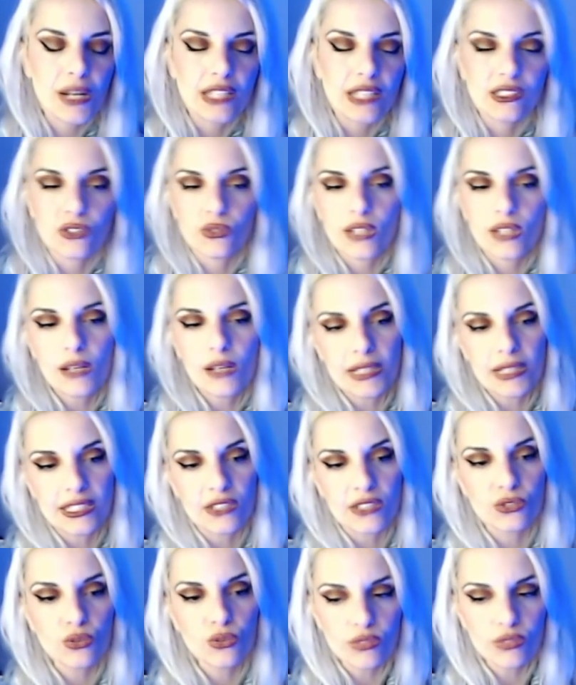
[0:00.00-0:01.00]
totalmente
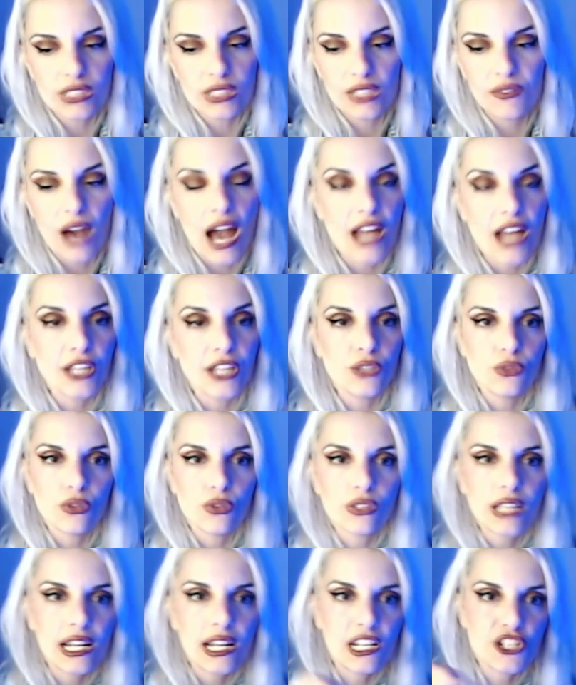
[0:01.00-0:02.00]
esclusiva in un
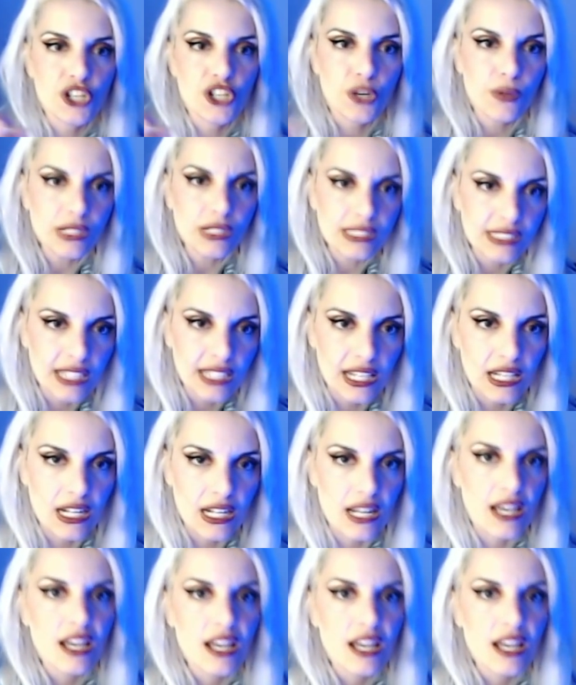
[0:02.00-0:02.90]
hotel a 5 stelle,